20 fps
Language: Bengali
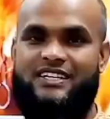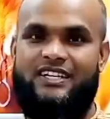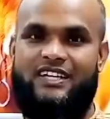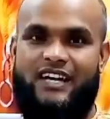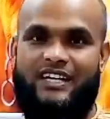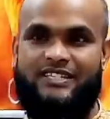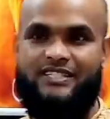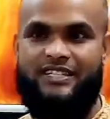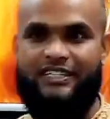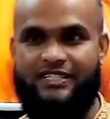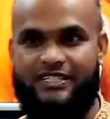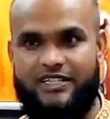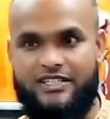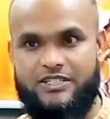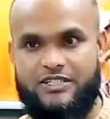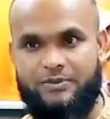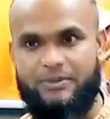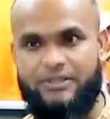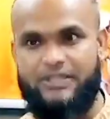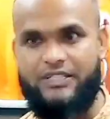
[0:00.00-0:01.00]
জি আজকে
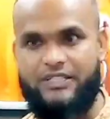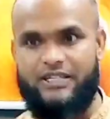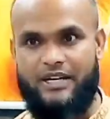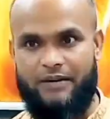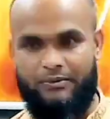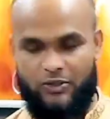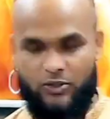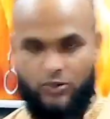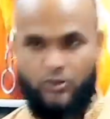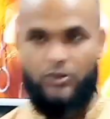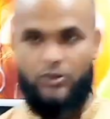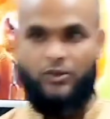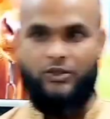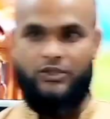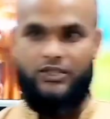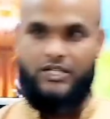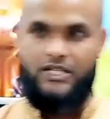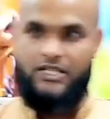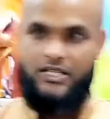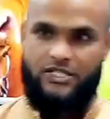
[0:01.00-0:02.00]
যে টিভিটা দিয়ে আমরা শুরু
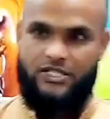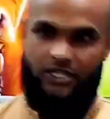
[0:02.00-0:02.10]
করতে চাইছি